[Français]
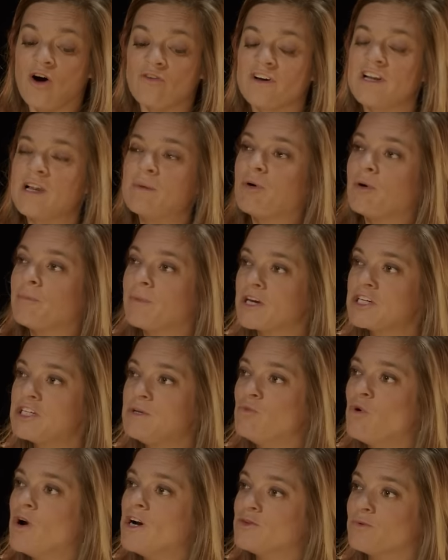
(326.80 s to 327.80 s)
En fait, les premières
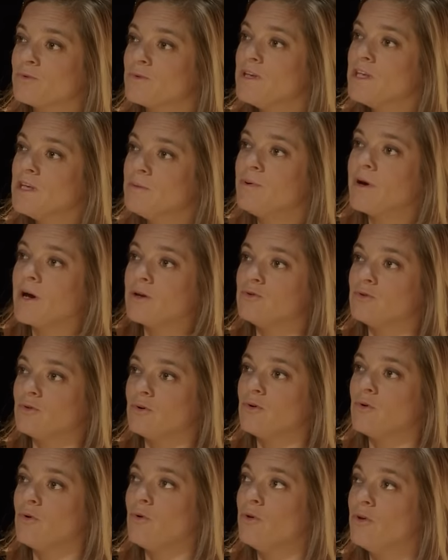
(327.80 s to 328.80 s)
chimios, elles sont hyper
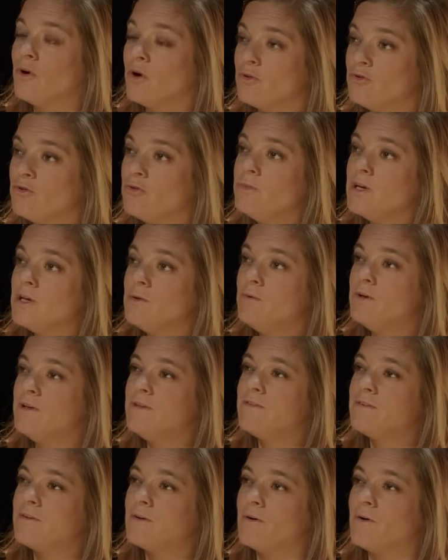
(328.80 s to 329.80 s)
dures. On est en
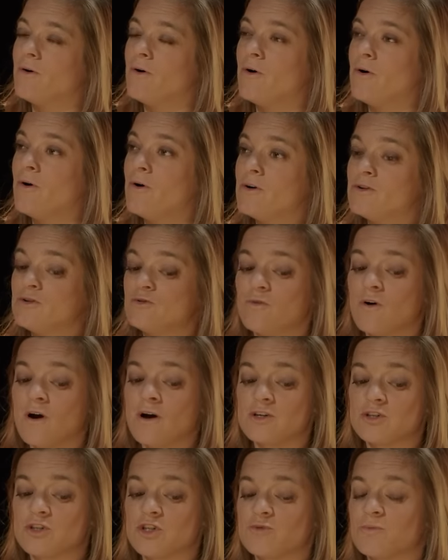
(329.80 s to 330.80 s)
2008, tu
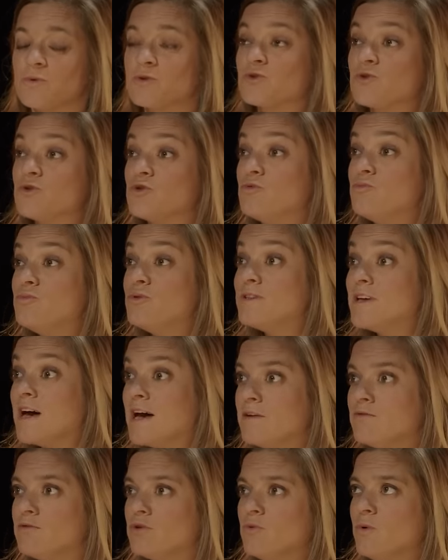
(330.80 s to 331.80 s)
vois, je pense que depuis, ça
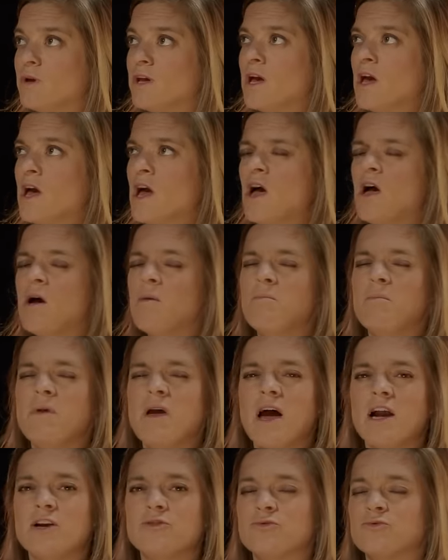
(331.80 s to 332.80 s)
a évolué,
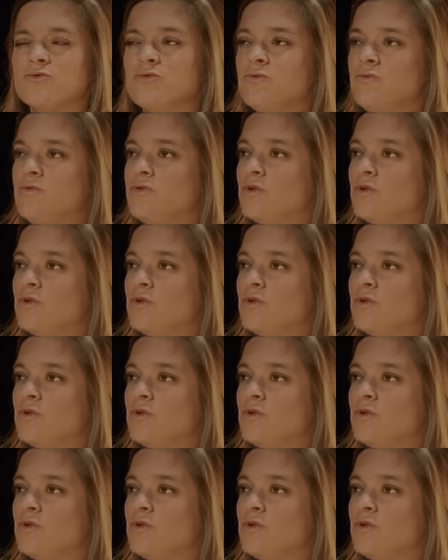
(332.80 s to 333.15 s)
mais elles sont d'une